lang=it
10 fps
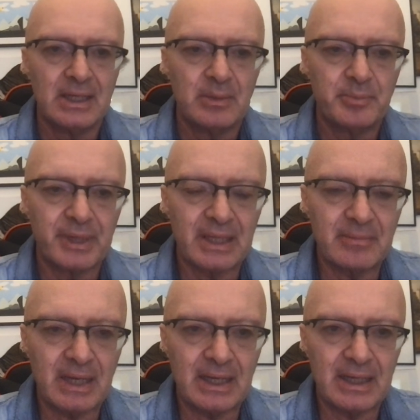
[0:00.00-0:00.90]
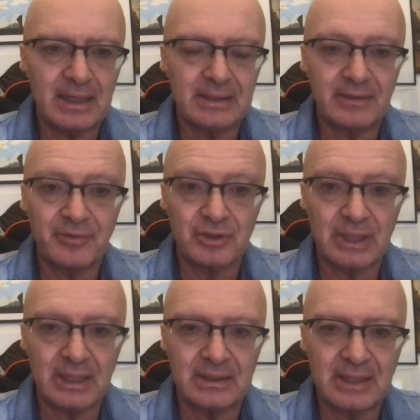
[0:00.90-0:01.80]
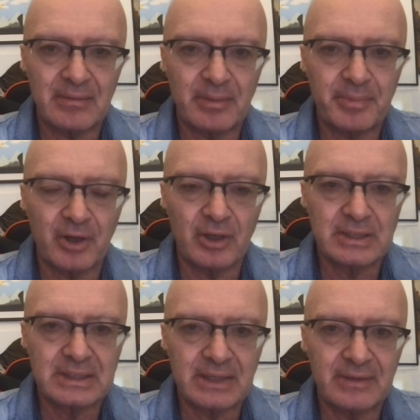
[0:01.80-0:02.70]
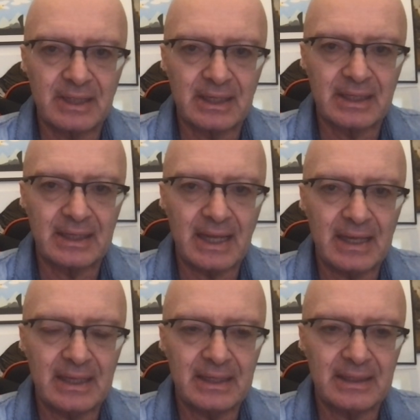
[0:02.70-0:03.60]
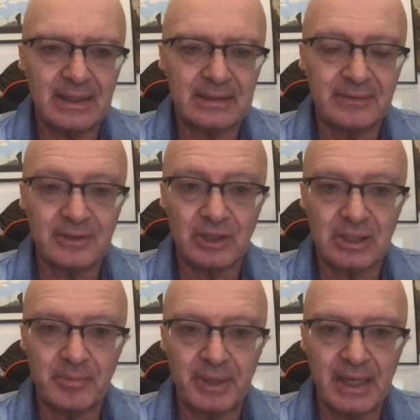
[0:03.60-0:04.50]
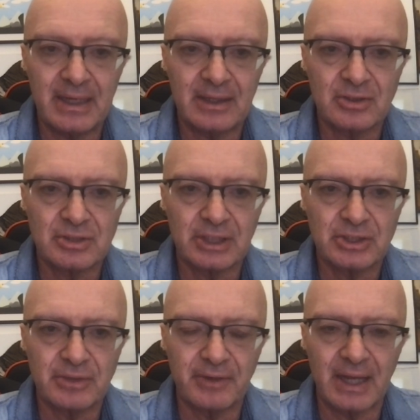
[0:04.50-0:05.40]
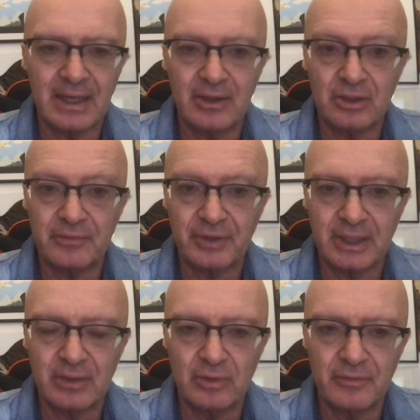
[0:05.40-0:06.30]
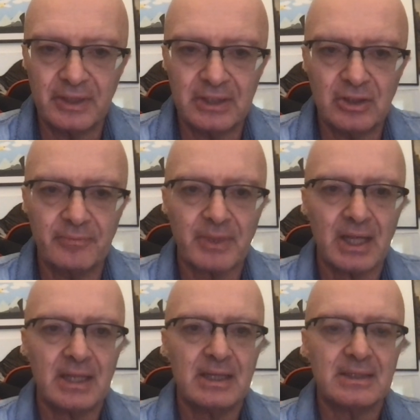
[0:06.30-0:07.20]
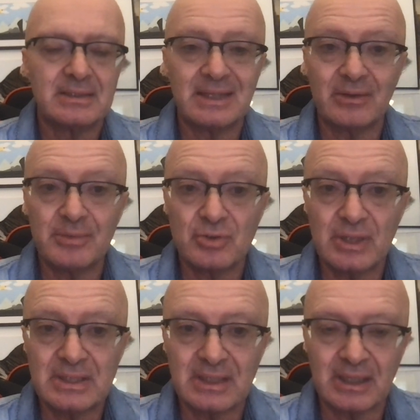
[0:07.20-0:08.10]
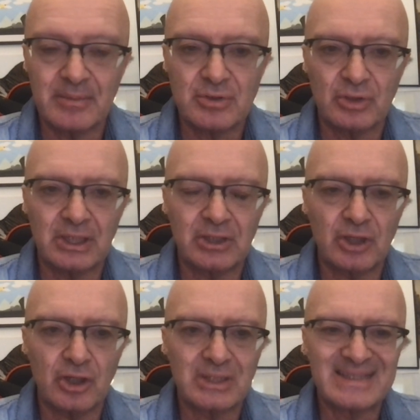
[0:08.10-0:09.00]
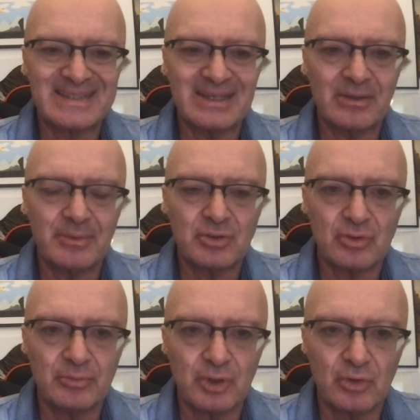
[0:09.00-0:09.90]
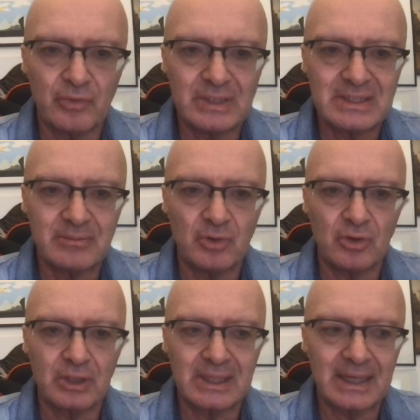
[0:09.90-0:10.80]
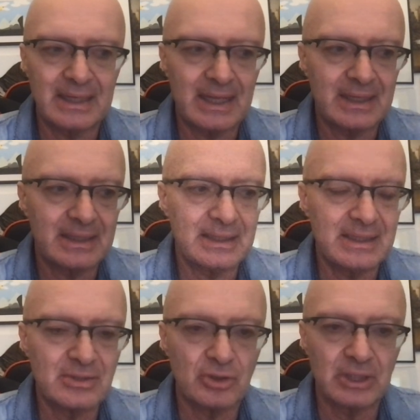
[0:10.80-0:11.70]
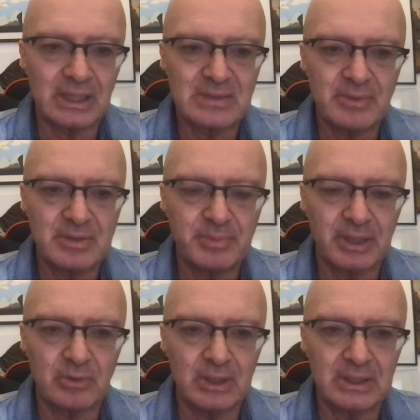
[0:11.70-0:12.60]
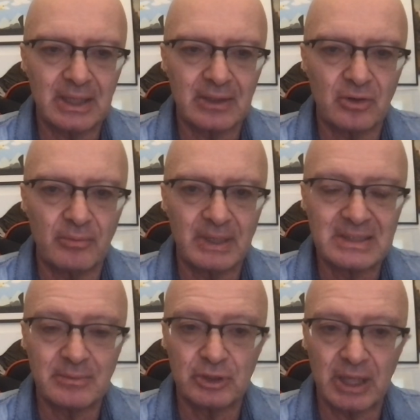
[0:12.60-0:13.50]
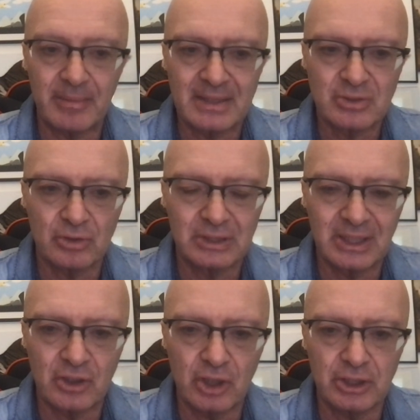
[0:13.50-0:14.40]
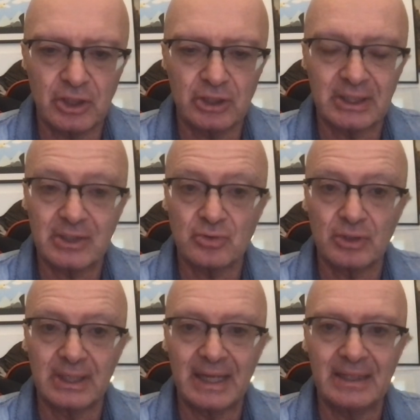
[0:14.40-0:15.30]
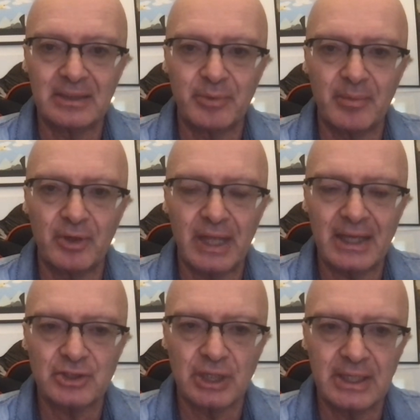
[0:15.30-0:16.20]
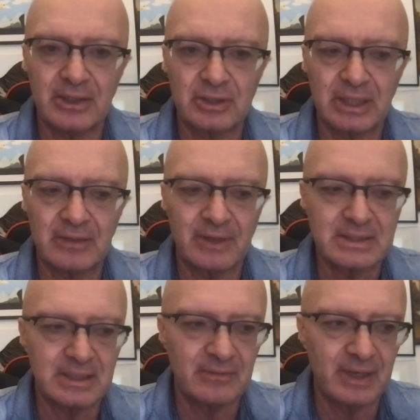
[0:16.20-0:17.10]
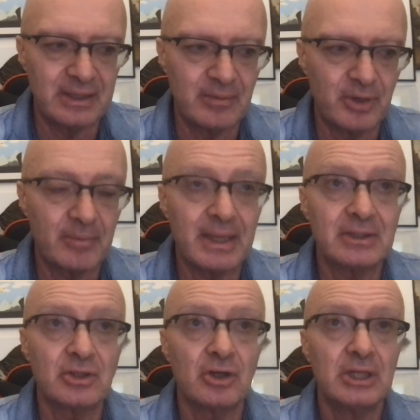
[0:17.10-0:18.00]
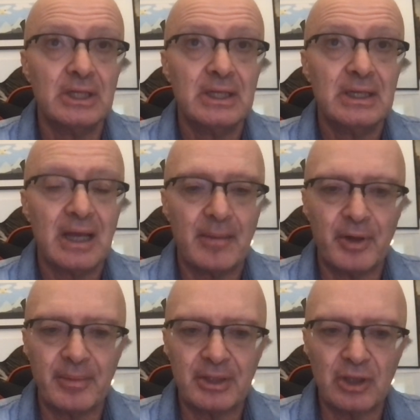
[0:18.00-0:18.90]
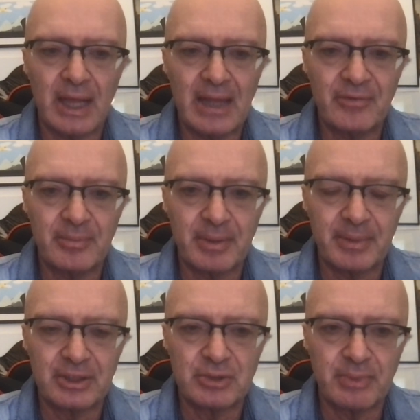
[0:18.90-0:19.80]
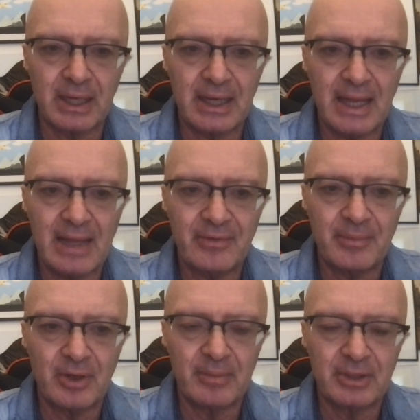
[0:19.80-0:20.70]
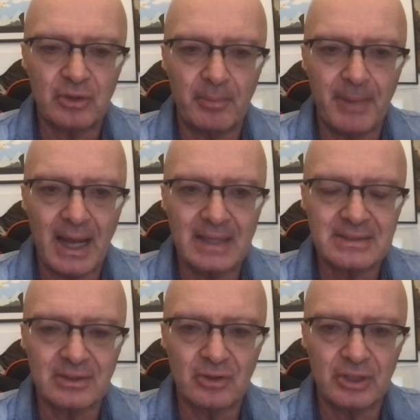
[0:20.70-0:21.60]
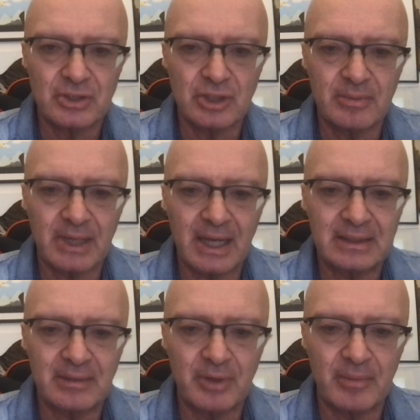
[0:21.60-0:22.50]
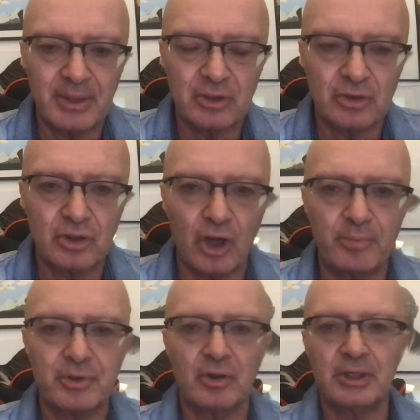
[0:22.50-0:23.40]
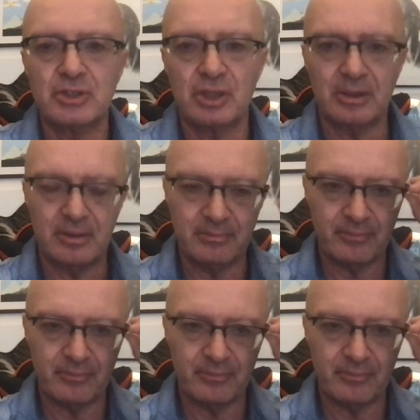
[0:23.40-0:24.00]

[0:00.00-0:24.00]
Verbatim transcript: Prima di affrontare il tema però iscriviti al canale attivando la campanella così riceverai le notifiche dei nuovi video. Seguimi su Instagram e su TikTok, seguimi sul mio nuovissimo canale Esoterismo e Spiritualità con Massimo Tramasco. Ti ricordo inoltre che sul canale ti puoi abbonare scegliendo tra diversi livelli di abbonamento abbonamento live per partecipare alle live, abbonamento base con lezioni mirate, abbonamento top con lezioni